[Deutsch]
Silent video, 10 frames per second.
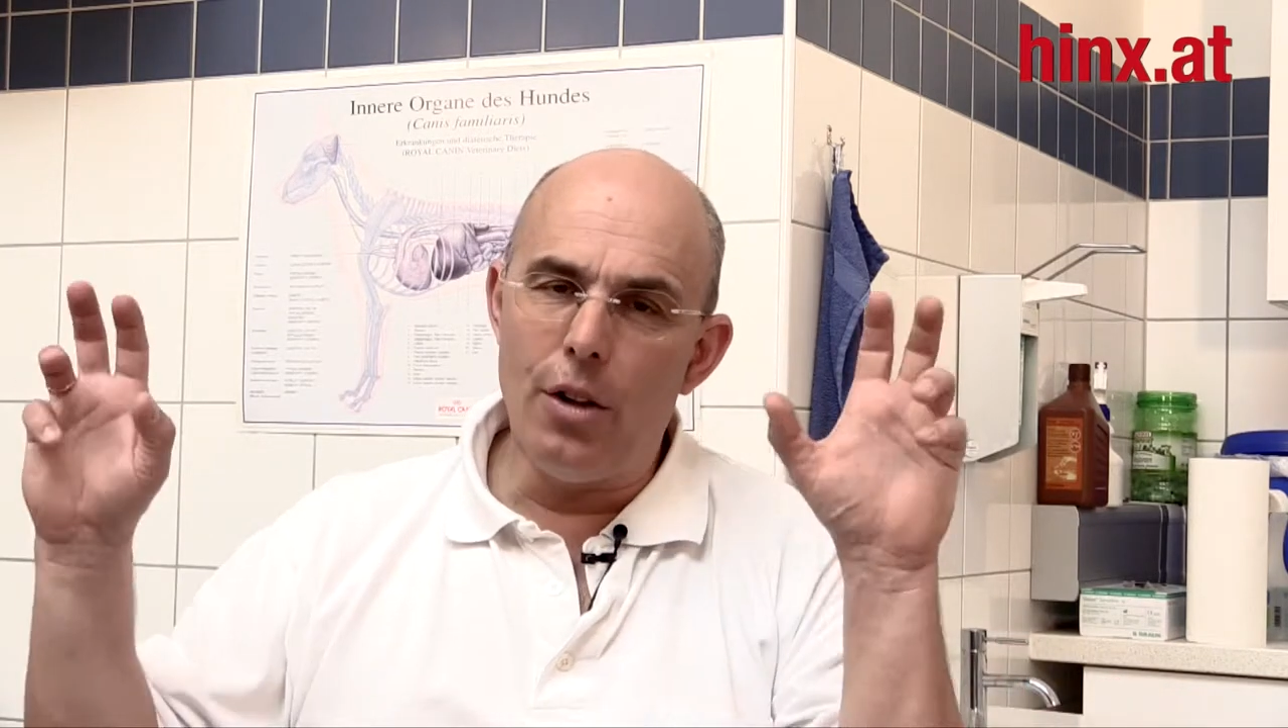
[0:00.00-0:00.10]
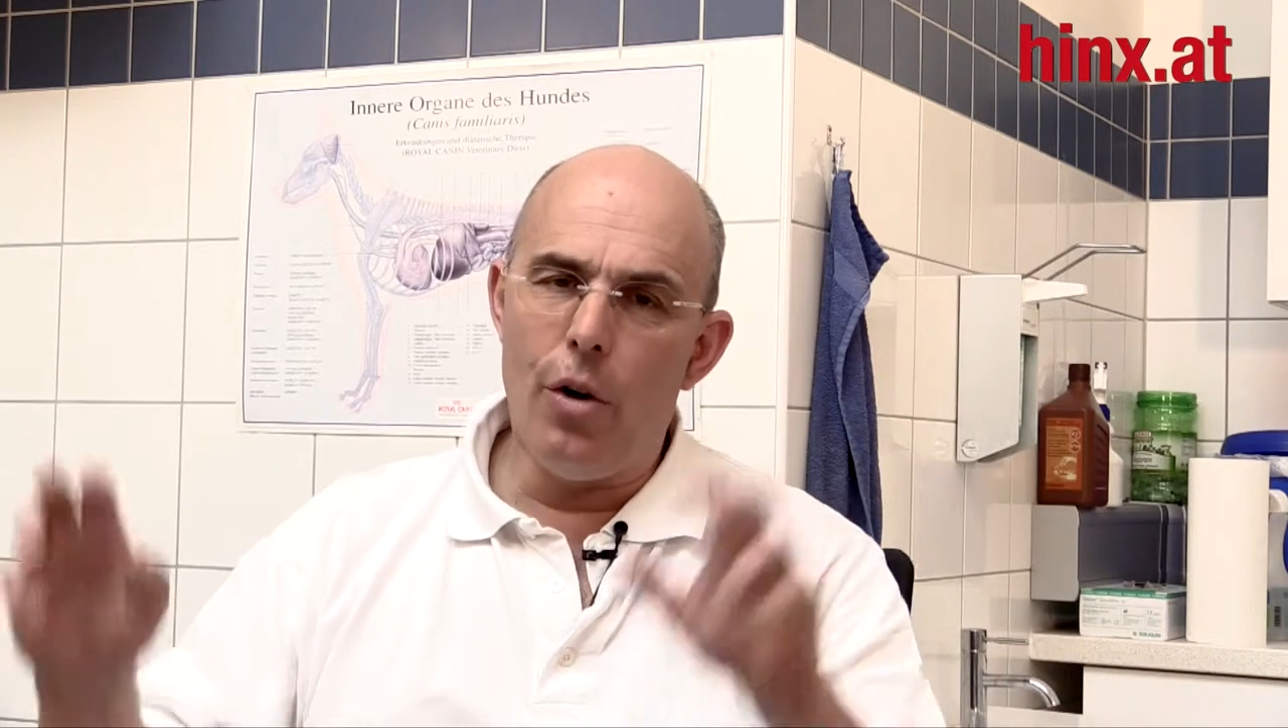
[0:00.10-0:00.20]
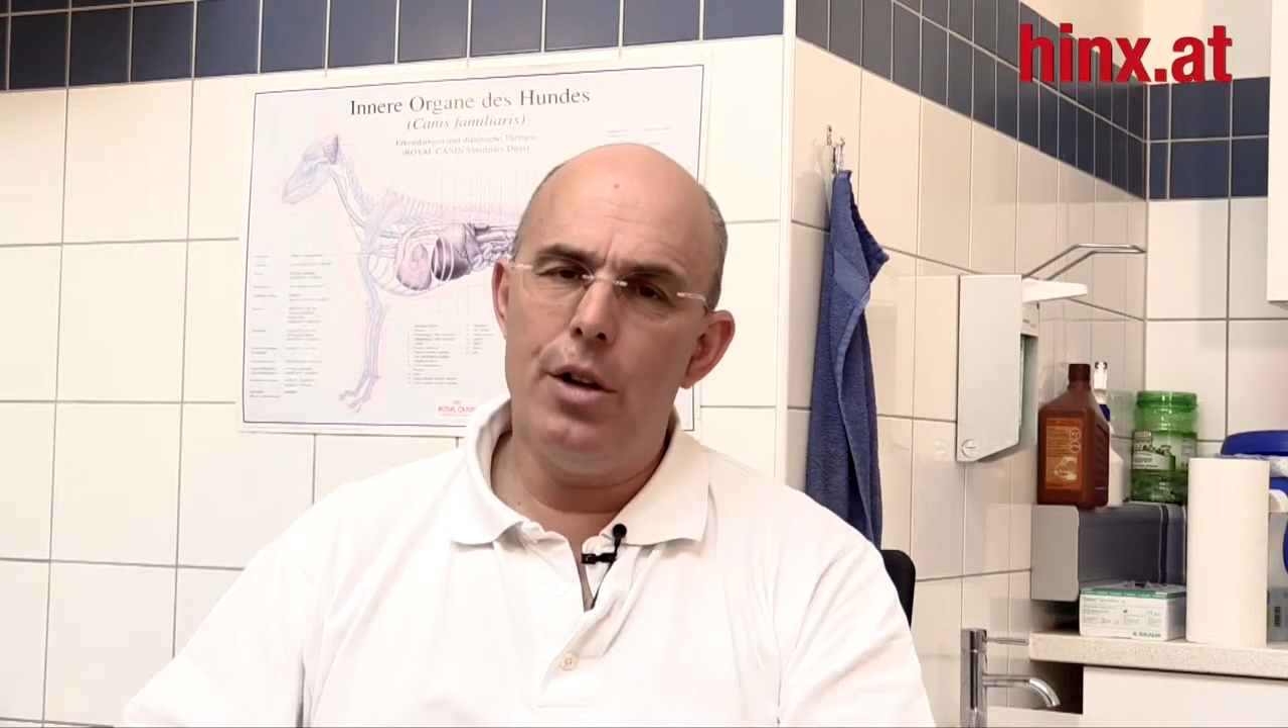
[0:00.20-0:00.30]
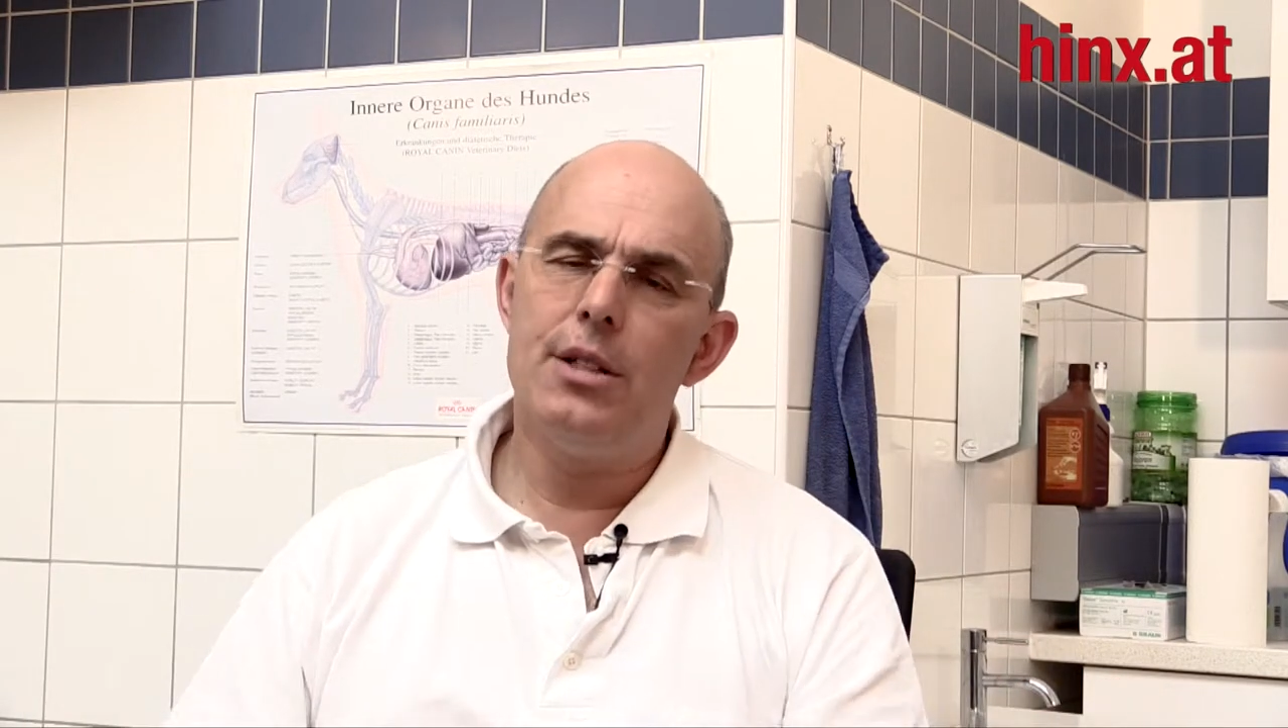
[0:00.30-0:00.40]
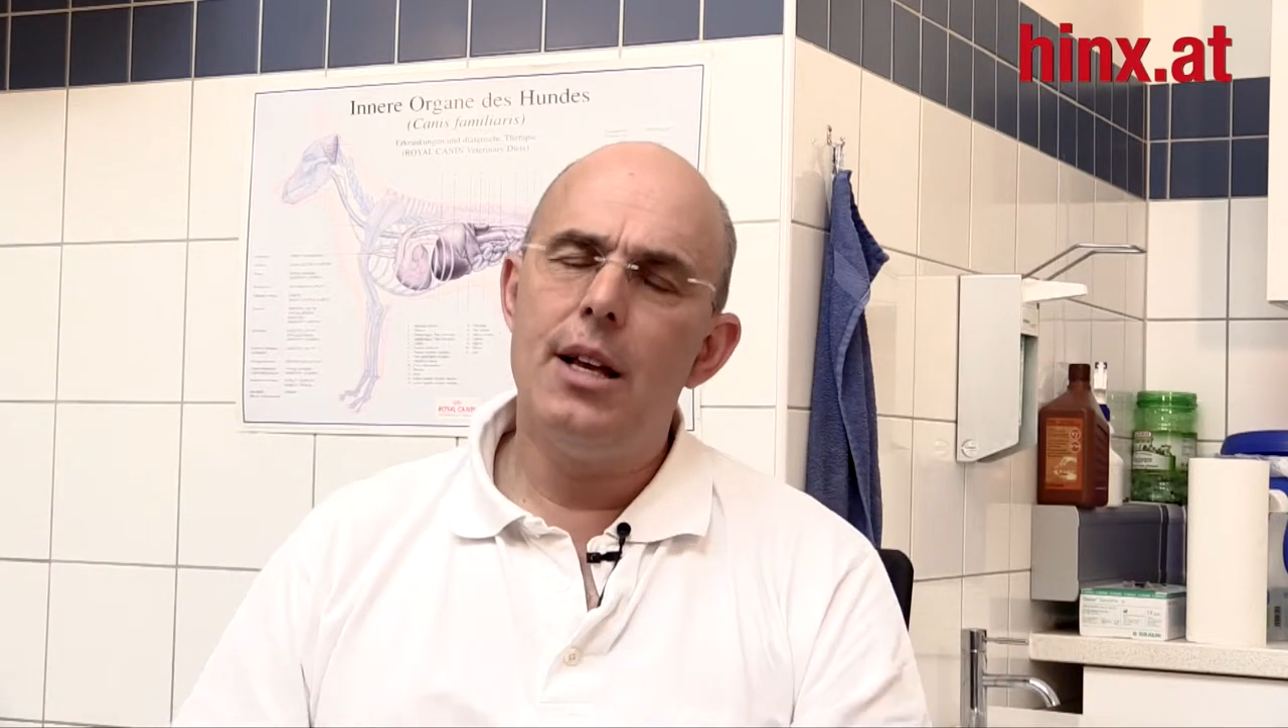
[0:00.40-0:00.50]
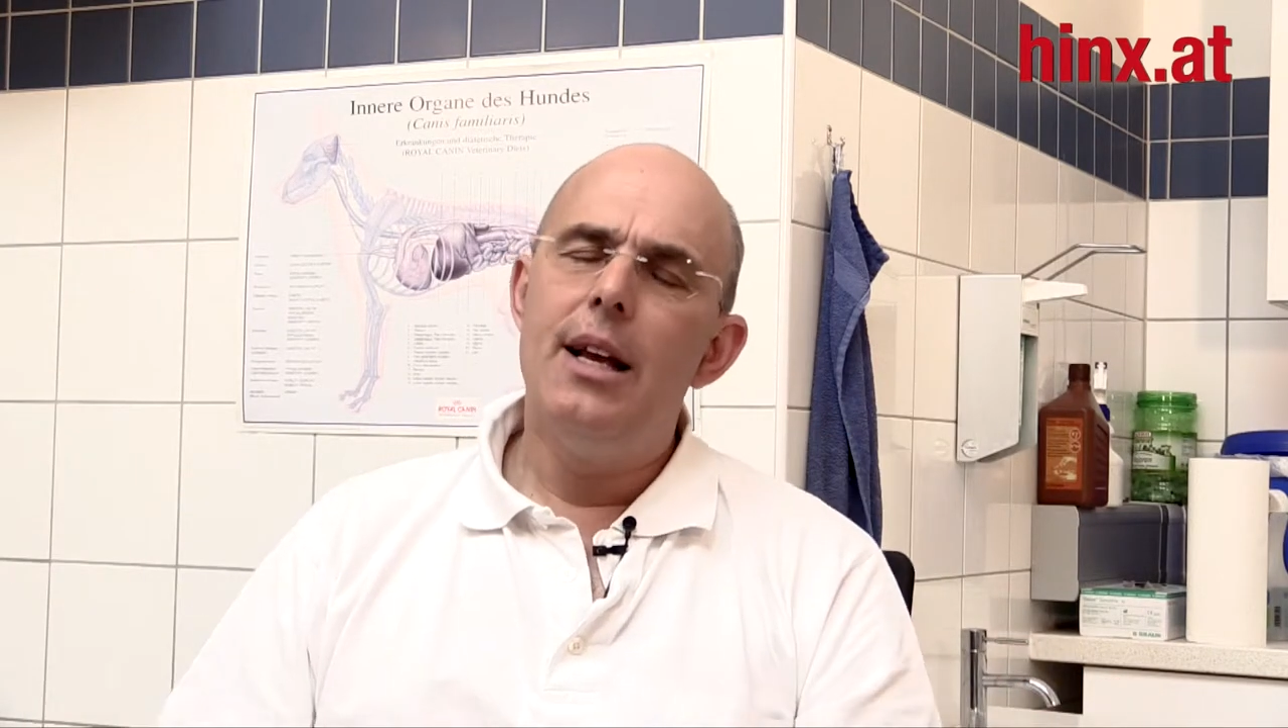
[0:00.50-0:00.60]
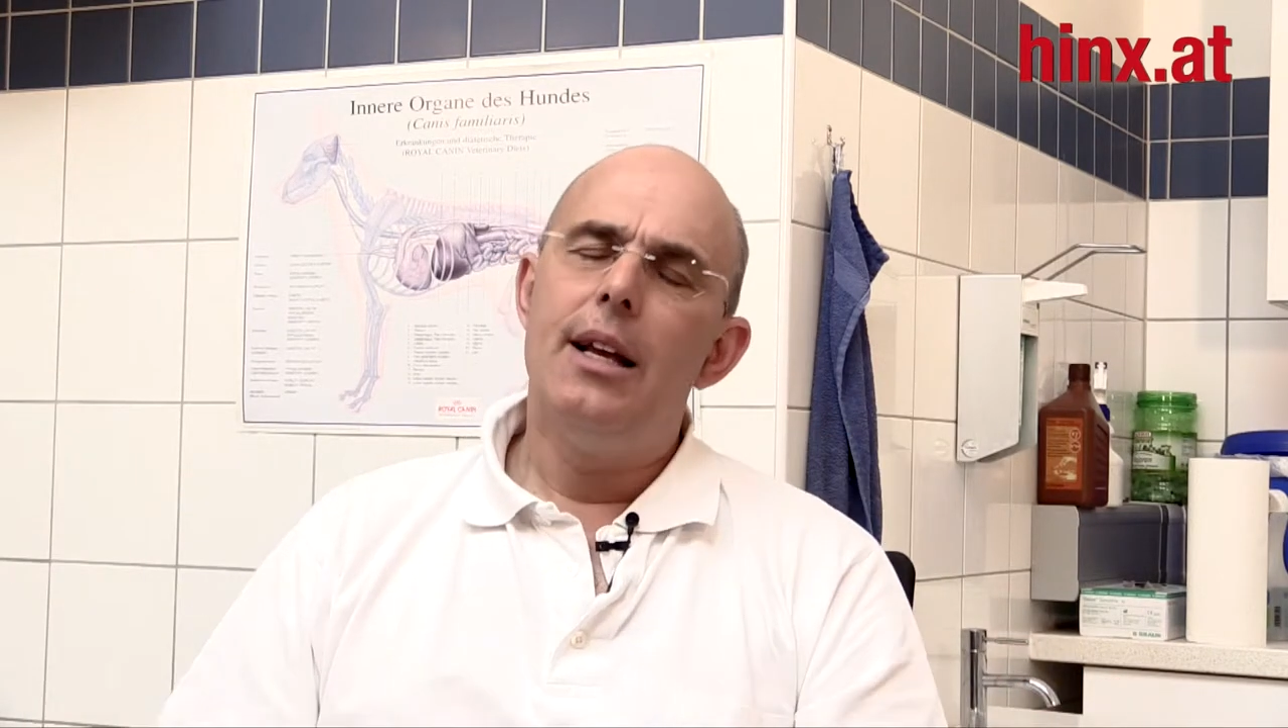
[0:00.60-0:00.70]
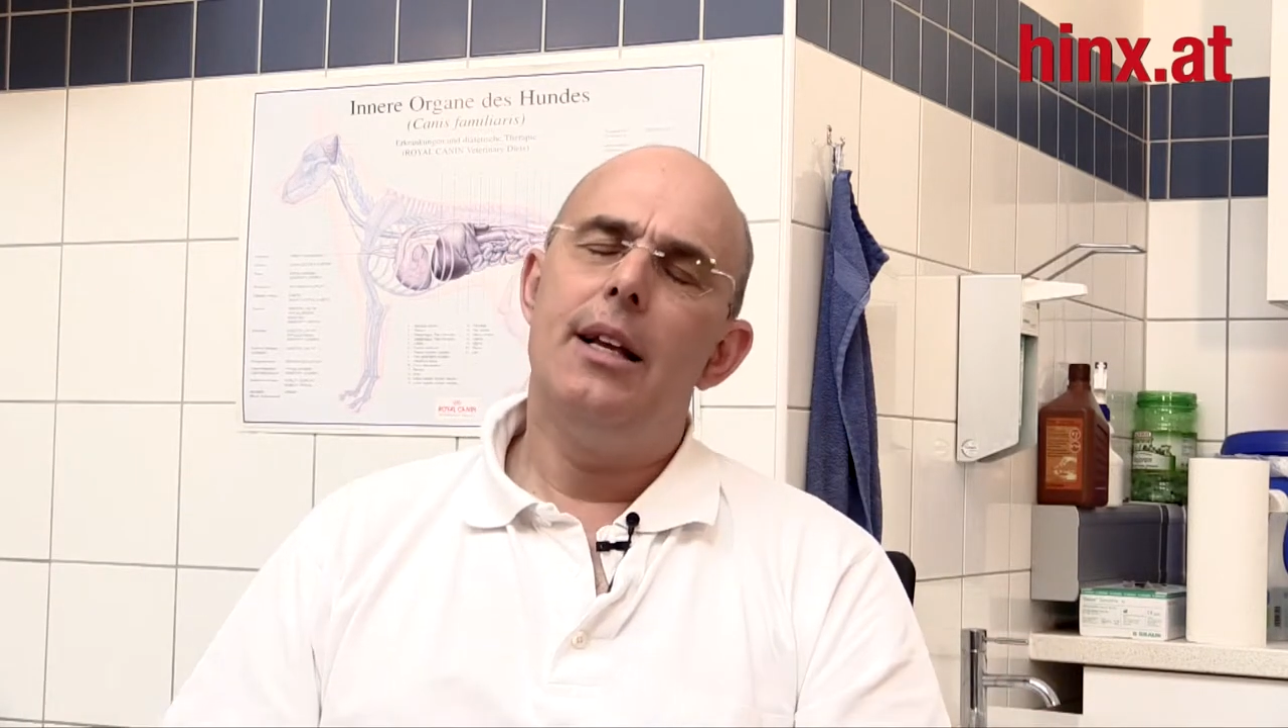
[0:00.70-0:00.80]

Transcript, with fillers: da ist,